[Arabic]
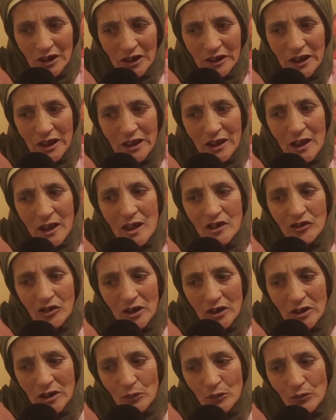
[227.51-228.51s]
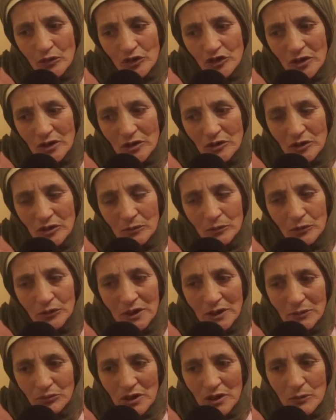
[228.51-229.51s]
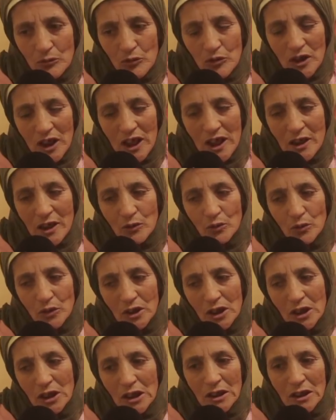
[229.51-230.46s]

حنايا اش غناكلو اش غنشربو تتمشي لمول الحانوت